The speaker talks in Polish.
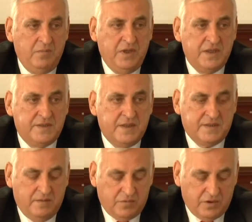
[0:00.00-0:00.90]
miasta
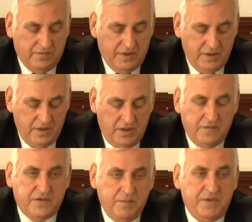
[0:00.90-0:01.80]
Zambrowa,
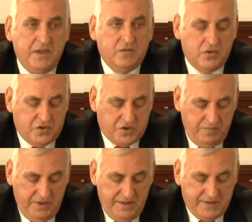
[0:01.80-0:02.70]
w tym tylko trzy
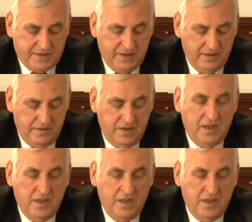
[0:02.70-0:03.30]
miejskie.